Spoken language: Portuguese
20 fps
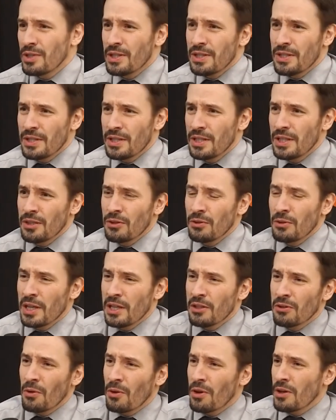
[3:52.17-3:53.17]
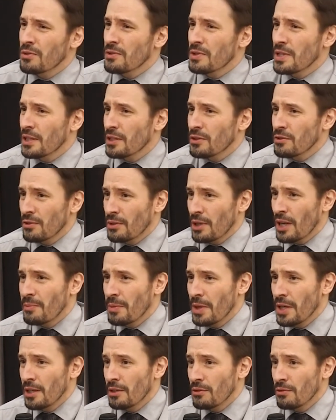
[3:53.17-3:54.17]
de si, do redor, dos
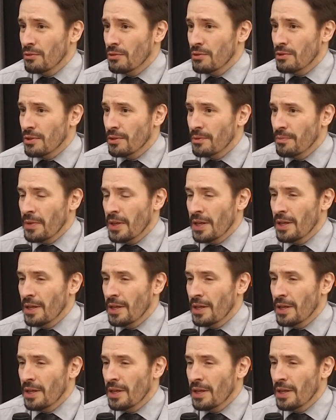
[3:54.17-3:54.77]
relacionamentos.